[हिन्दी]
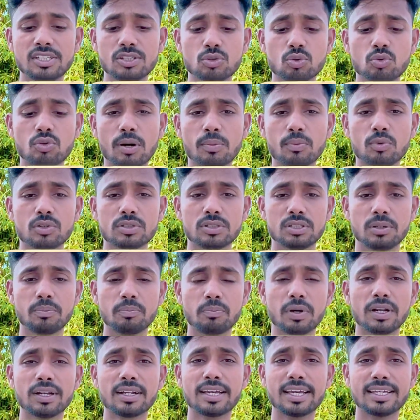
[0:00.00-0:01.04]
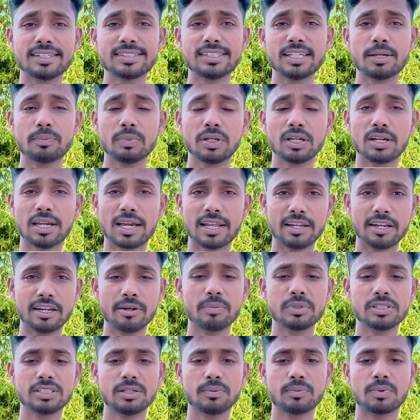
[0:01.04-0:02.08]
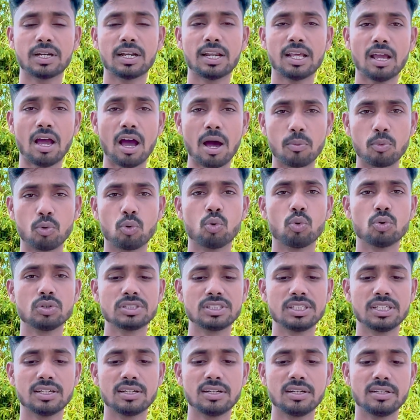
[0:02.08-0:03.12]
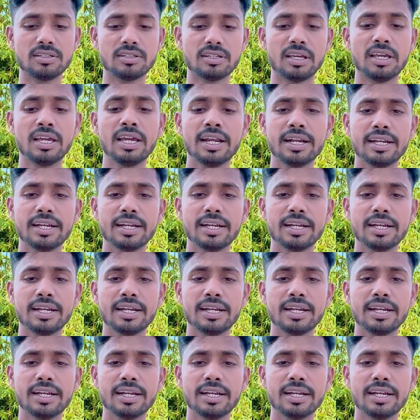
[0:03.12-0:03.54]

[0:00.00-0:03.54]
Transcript: इसको आपको सिंपल कैसे अपने गैलरी में सेव करना है आप वो सीख लीजिए